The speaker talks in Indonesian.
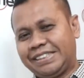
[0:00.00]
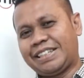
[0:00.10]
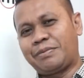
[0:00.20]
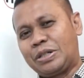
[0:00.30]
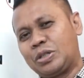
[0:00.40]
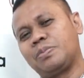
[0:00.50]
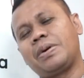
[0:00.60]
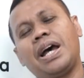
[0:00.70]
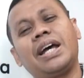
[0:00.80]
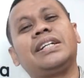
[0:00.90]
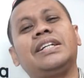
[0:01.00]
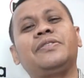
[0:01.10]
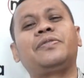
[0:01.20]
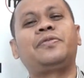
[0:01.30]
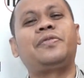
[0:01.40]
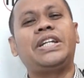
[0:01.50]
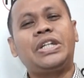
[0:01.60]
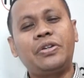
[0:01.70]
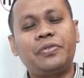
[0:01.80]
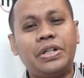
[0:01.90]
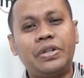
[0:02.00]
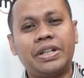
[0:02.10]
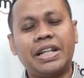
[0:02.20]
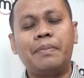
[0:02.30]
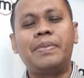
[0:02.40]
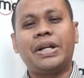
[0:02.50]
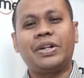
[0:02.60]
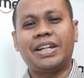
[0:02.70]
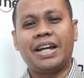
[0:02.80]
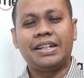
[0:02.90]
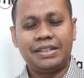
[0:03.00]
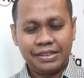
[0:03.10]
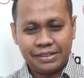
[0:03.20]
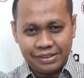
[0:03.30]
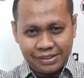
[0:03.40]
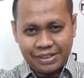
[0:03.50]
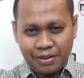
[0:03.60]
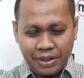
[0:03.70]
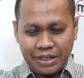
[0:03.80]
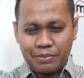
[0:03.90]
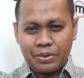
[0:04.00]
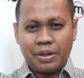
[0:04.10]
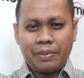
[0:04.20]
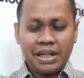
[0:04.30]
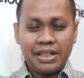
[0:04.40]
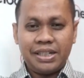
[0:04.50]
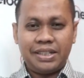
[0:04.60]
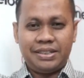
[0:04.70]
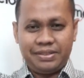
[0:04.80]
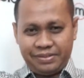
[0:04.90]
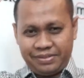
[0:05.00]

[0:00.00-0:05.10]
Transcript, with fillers: Sampai jumpa di video-video kita berikutnya. Sampai ketemu kembali.